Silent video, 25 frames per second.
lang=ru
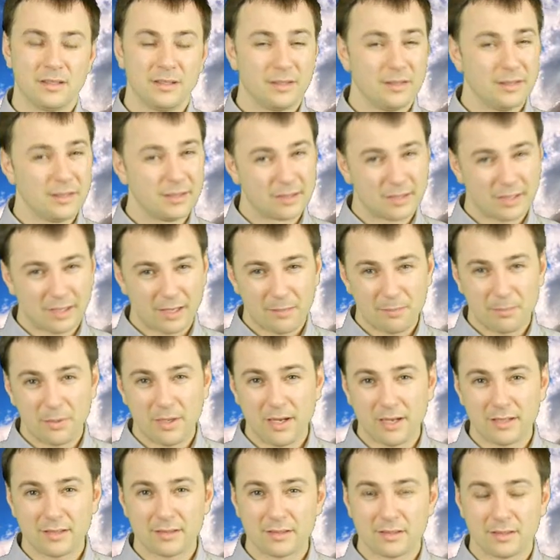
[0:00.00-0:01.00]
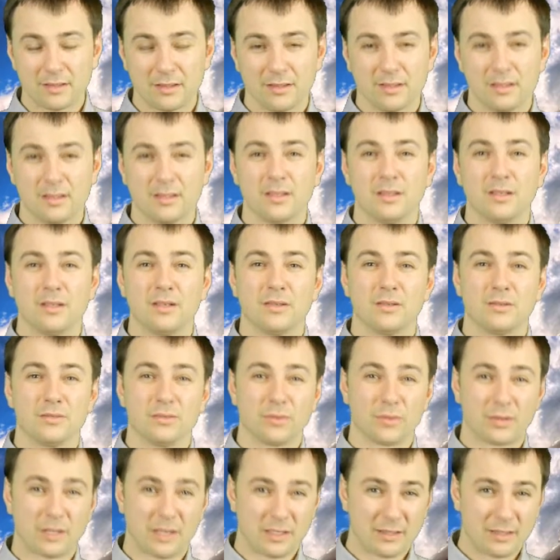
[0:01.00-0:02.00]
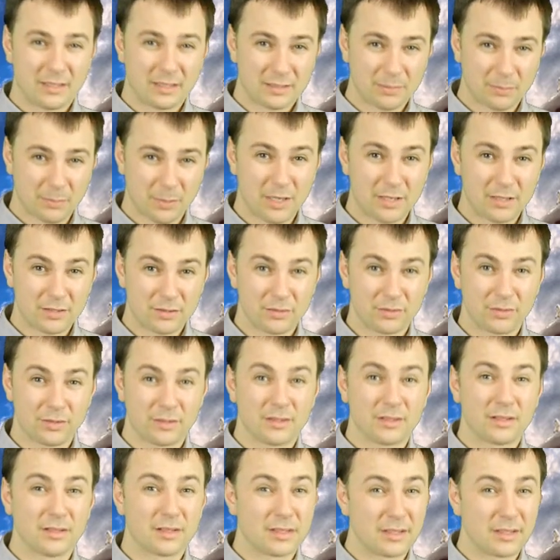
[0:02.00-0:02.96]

Не торопясь, но когда спрашивает,